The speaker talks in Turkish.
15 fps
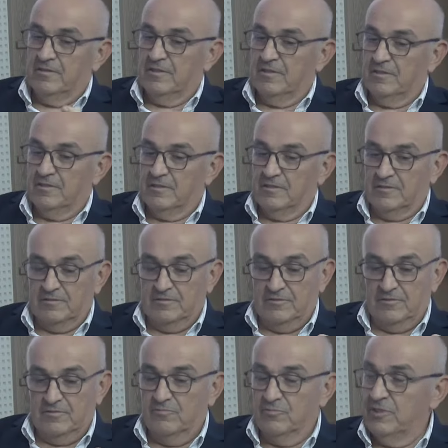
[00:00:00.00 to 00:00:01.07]
E,
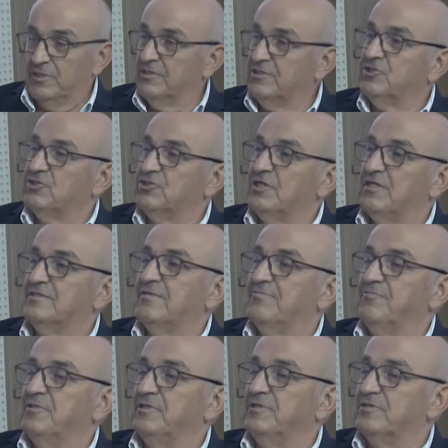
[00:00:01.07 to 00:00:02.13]
bilir kişi,
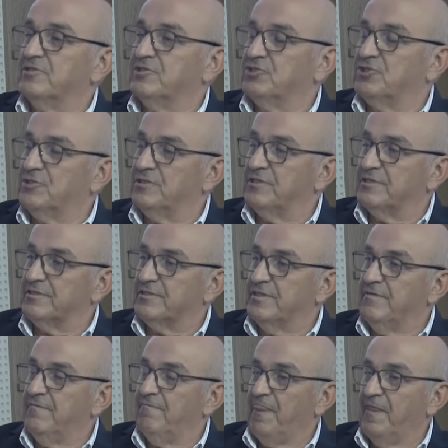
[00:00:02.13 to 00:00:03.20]
hesap bilir kişileri de